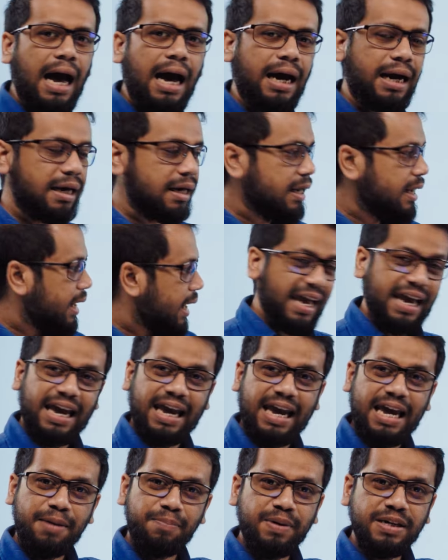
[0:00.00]
আর
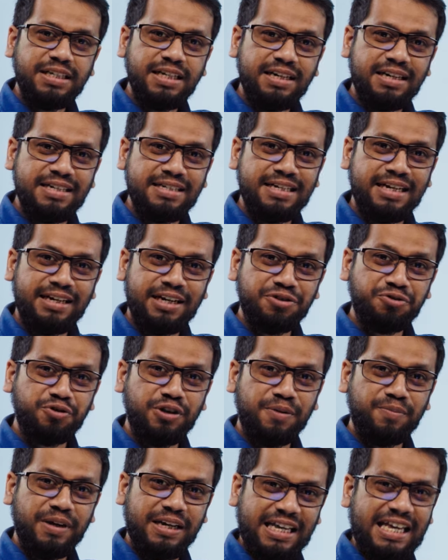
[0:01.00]
এই পাশের ডিজাইনটা
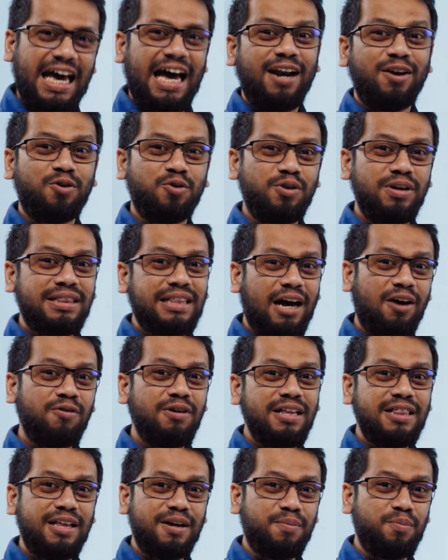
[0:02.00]
যদি আমরা খেয়াল করি
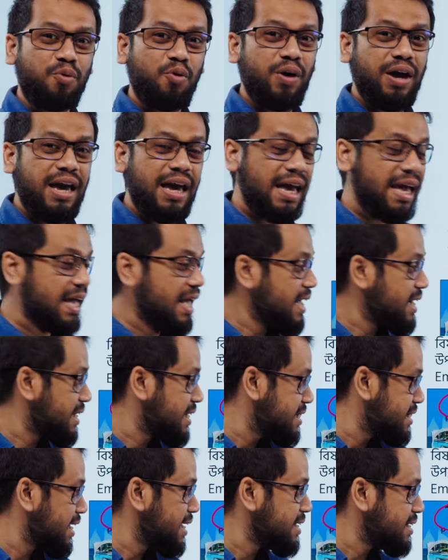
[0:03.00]
তাহলে দেখব এই
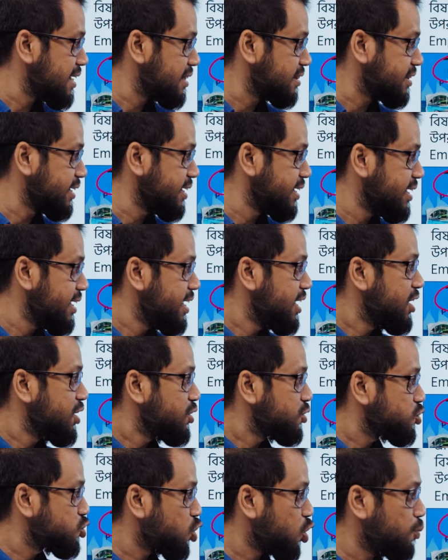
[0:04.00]
ডিজাইনটাতে
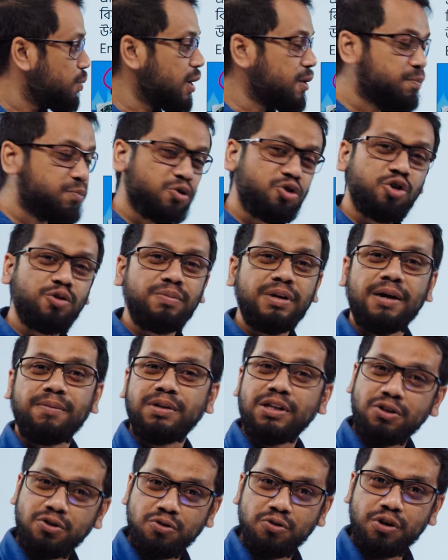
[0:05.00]
সবার প্রথমে
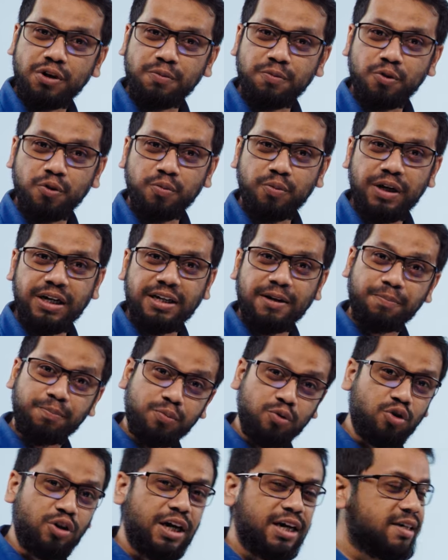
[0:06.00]
আমাদের চোখে পড়বে এটার
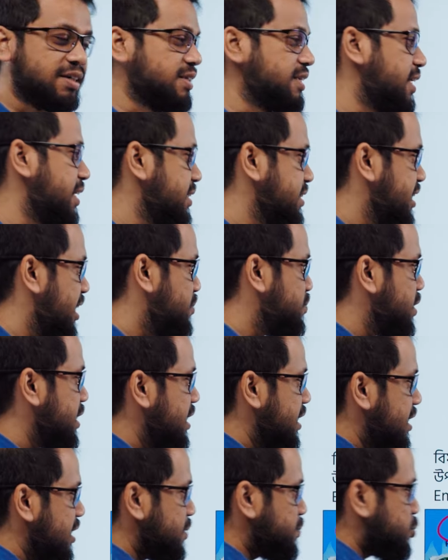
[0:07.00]
প্রোডাক্টটা তার মানে
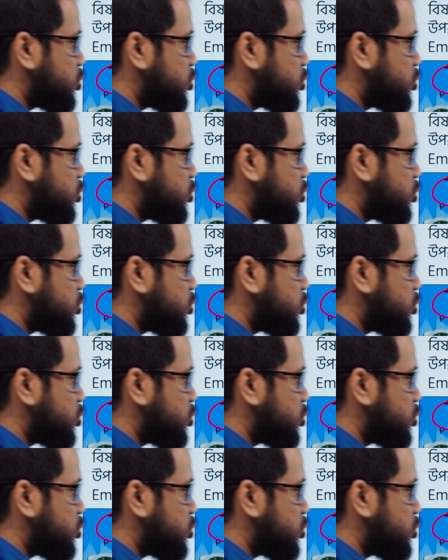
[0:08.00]
এখানে